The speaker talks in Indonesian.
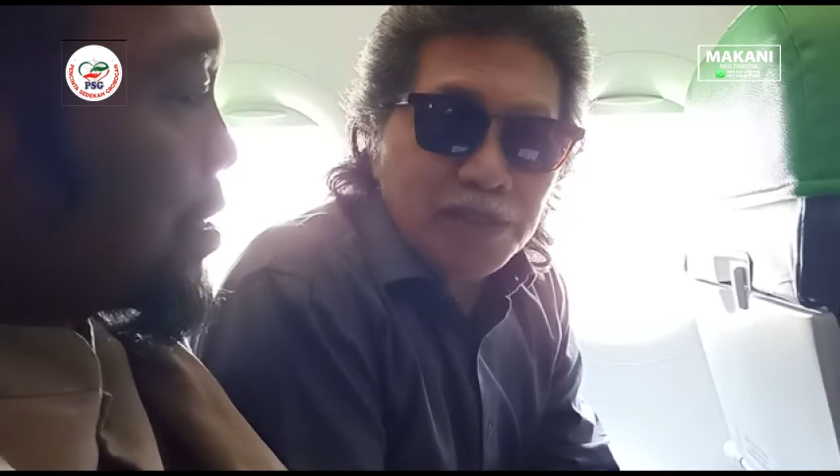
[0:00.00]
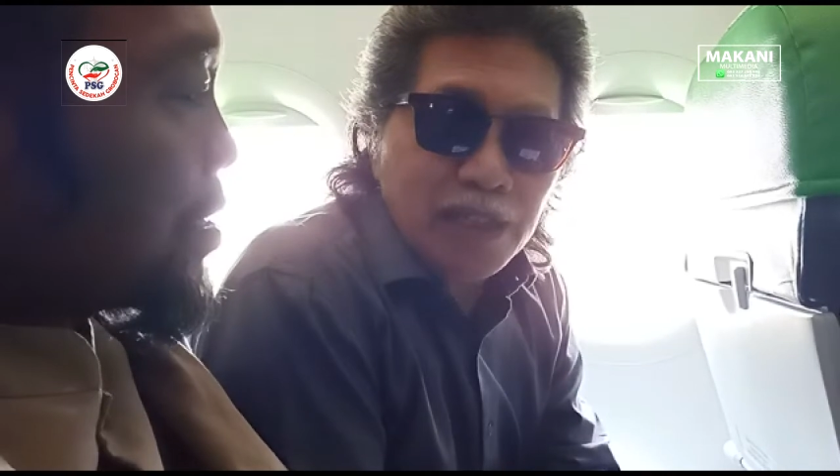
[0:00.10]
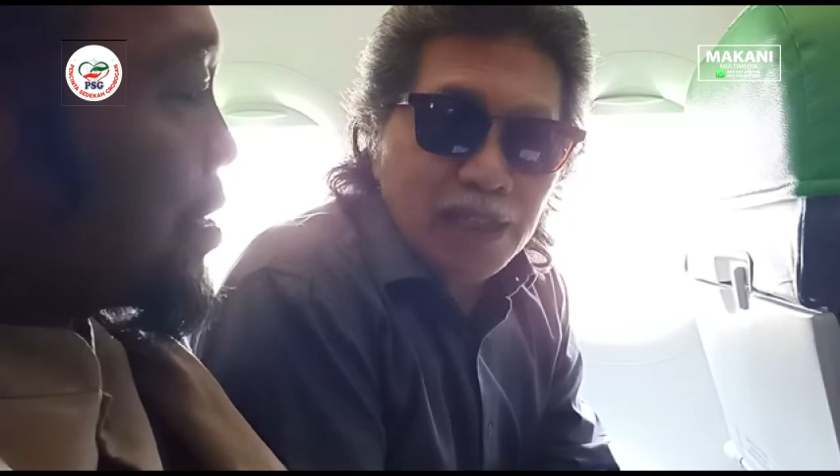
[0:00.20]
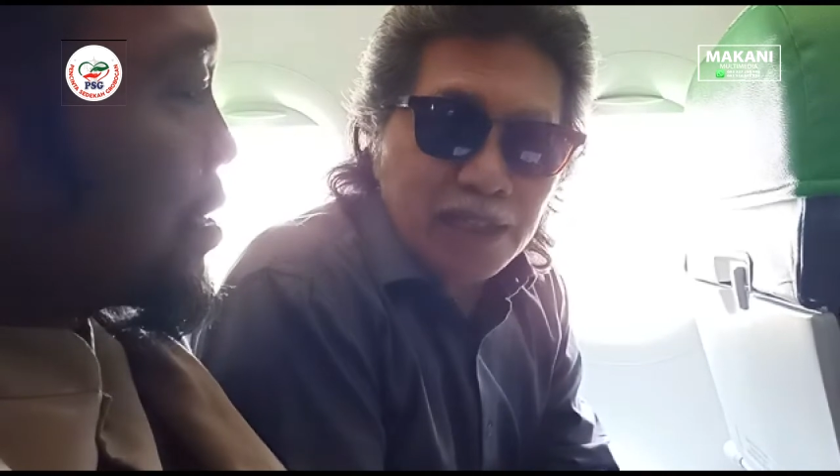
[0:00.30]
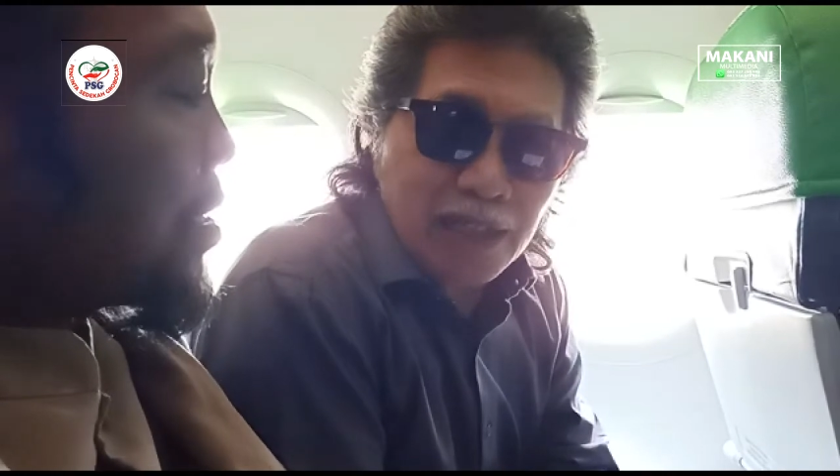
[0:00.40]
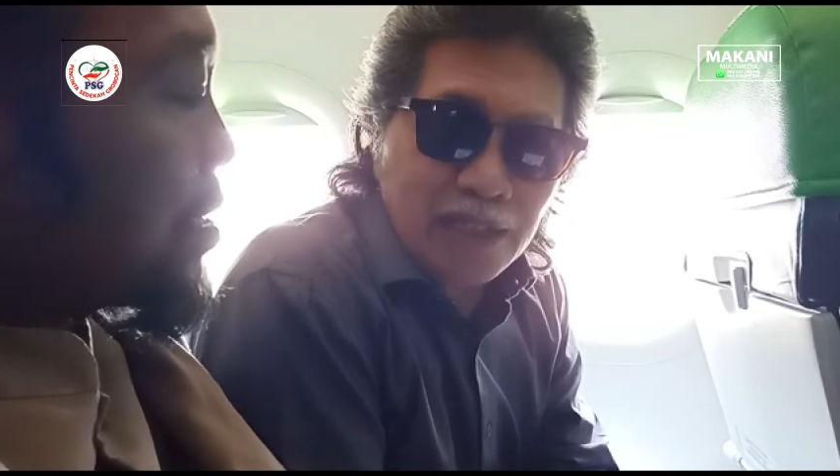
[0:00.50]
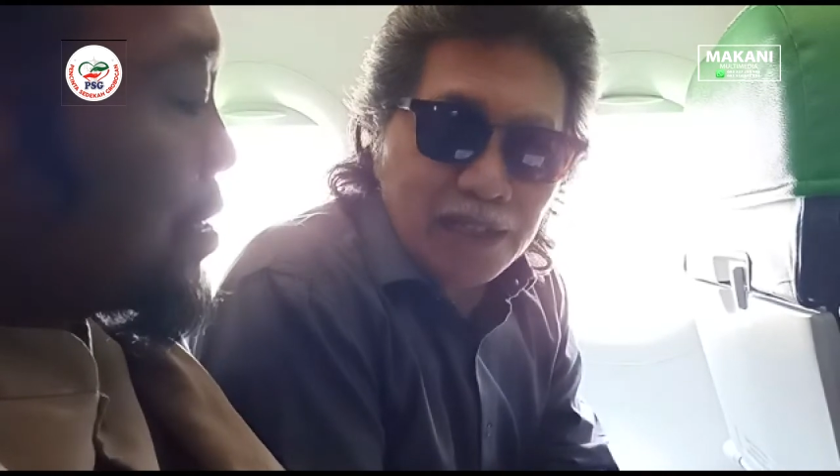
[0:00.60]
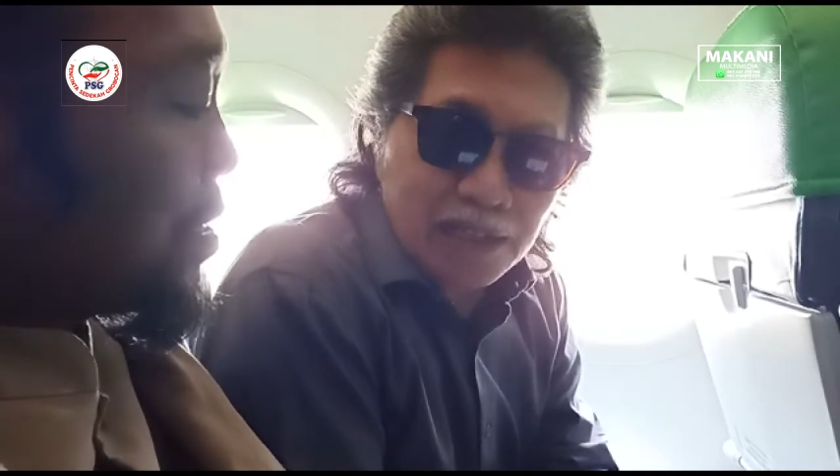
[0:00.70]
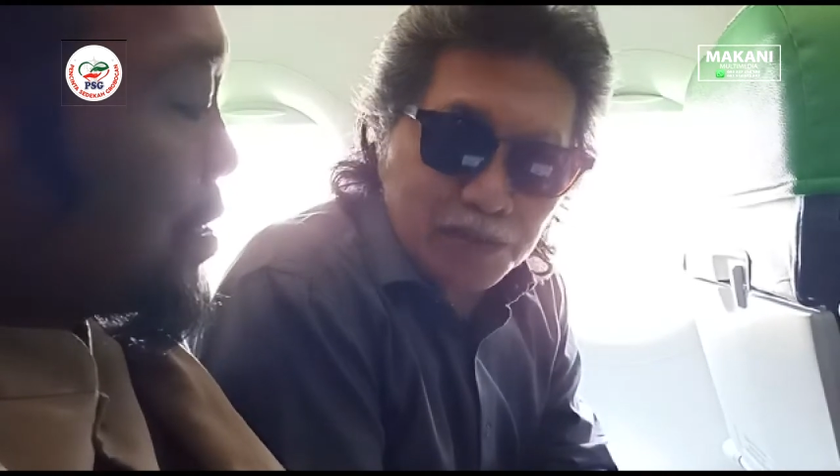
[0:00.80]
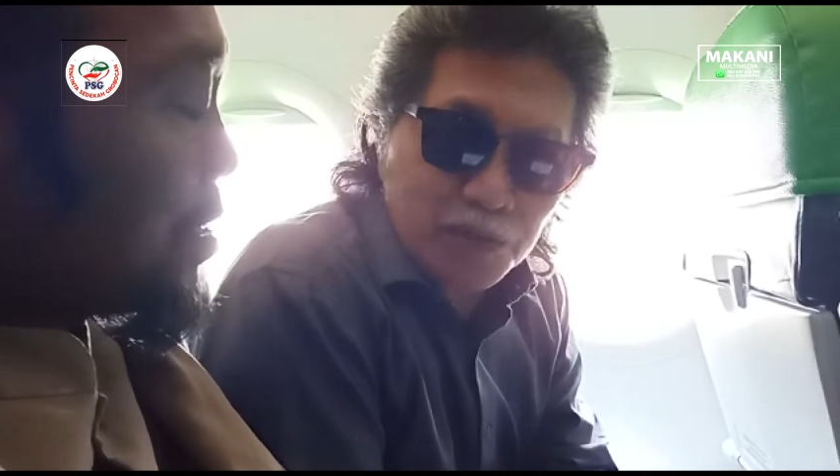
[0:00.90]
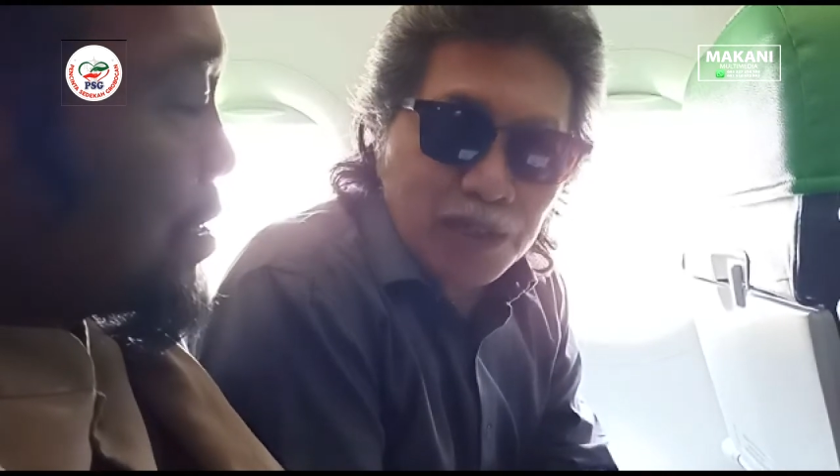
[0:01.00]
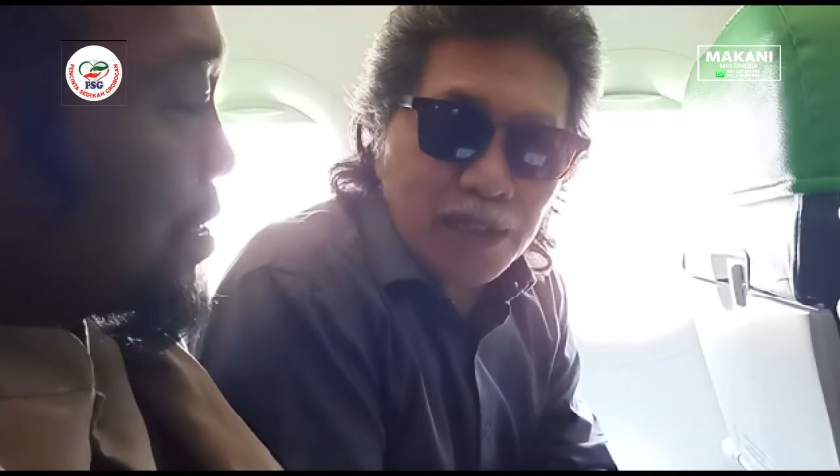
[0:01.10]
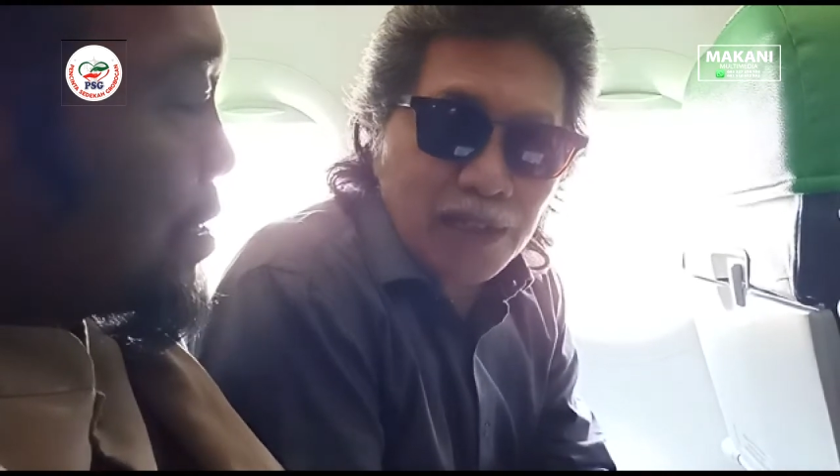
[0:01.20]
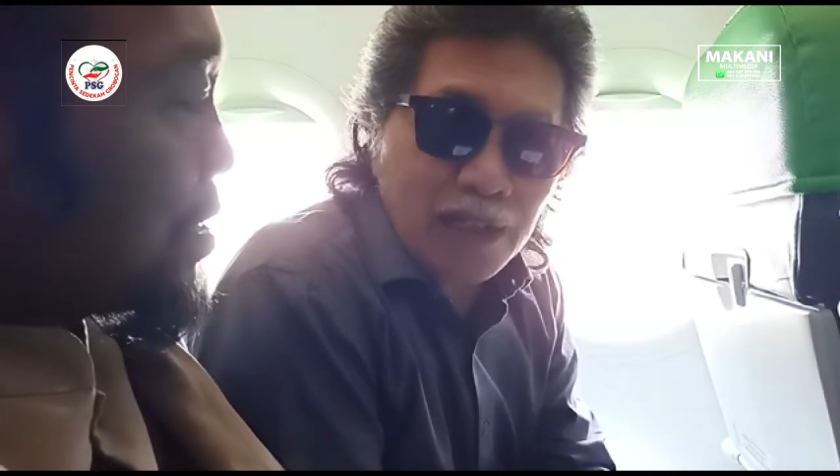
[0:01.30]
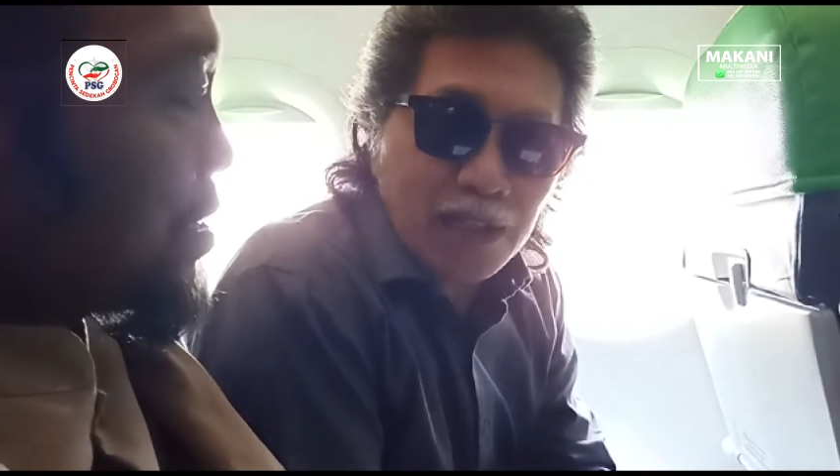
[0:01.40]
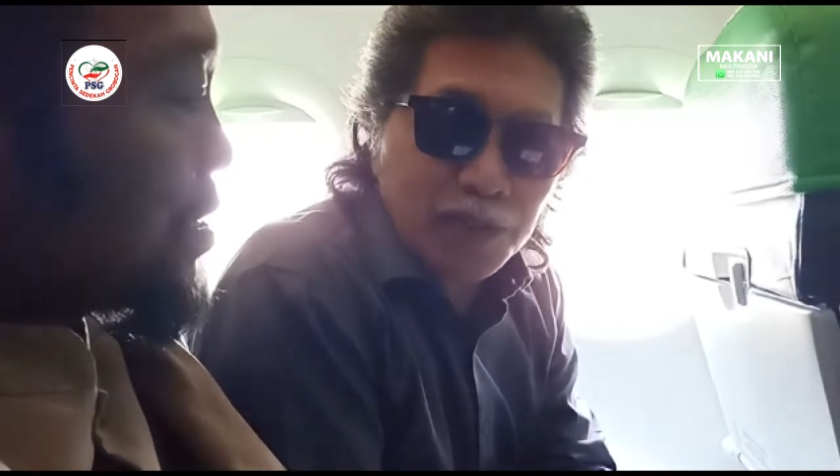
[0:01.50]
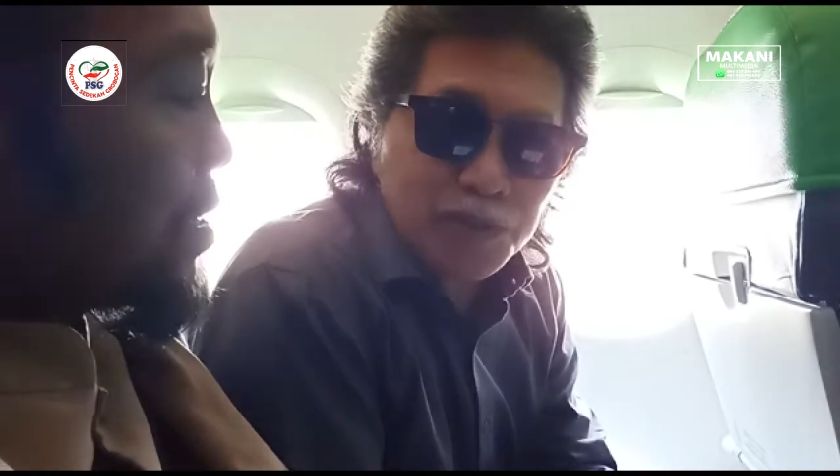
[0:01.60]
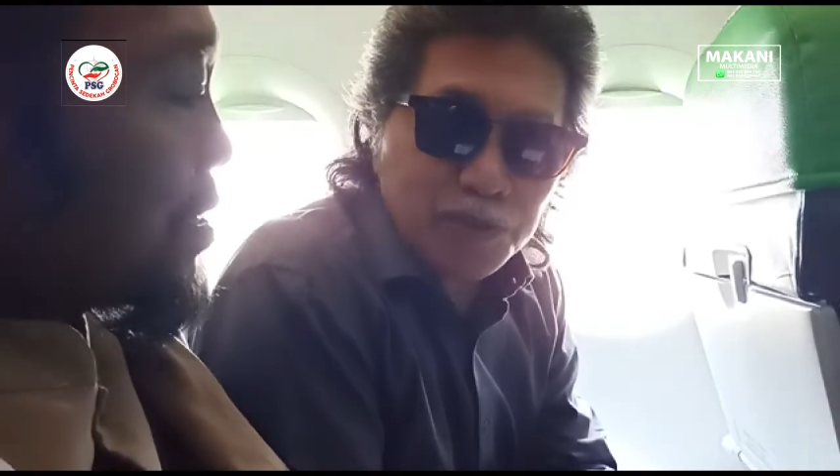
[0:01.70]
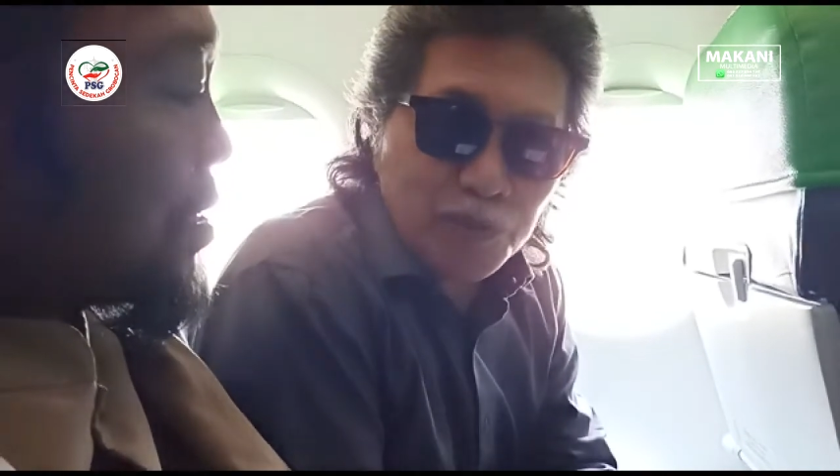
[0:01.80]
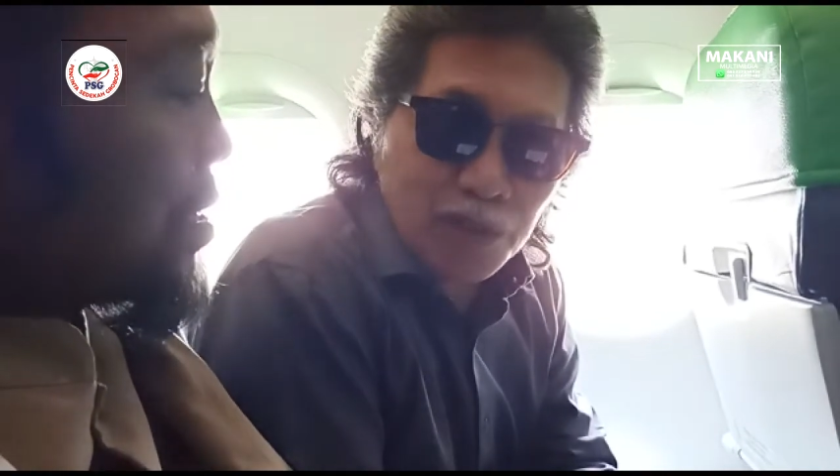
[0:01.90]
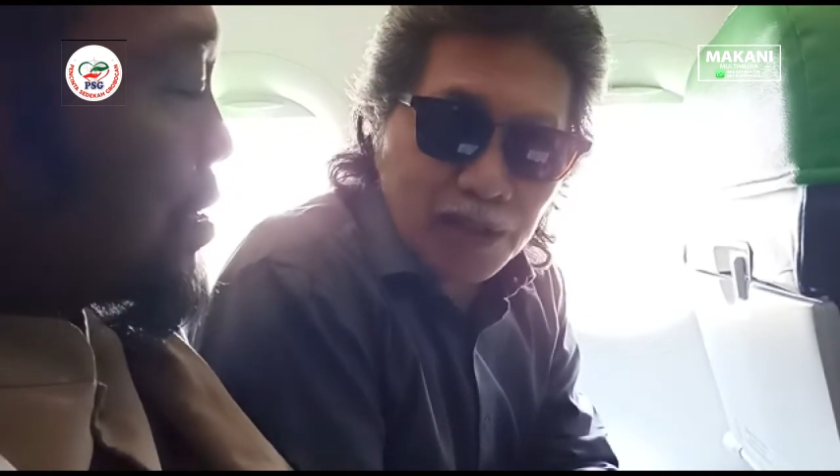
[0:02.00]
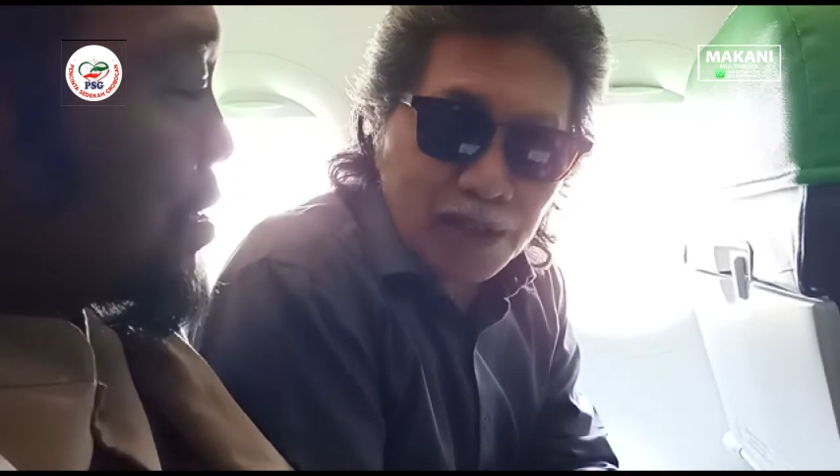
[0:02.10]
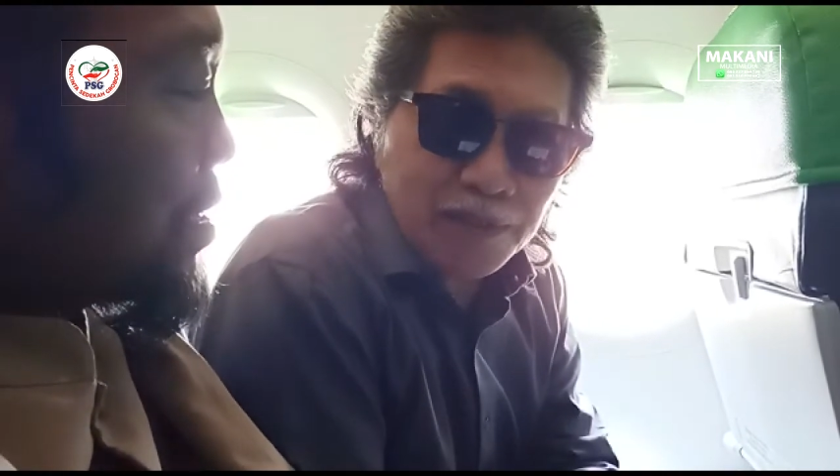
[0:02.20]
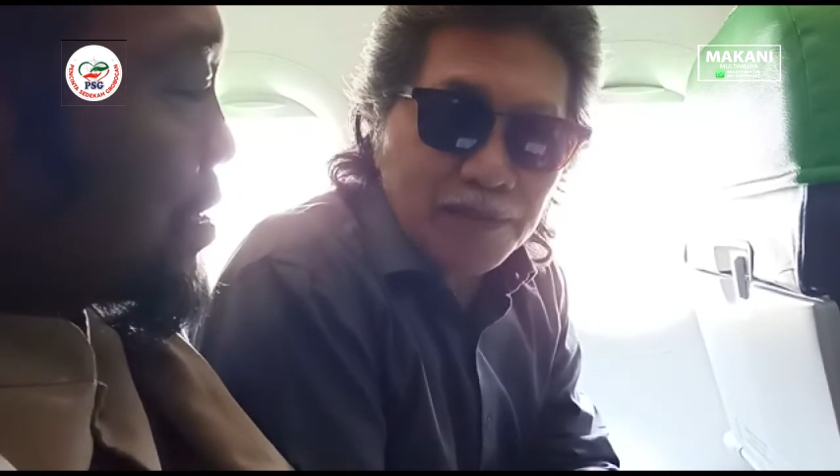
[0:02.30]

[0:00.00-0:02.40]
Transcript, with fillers: menyayangi anda semua, anak-anakku semua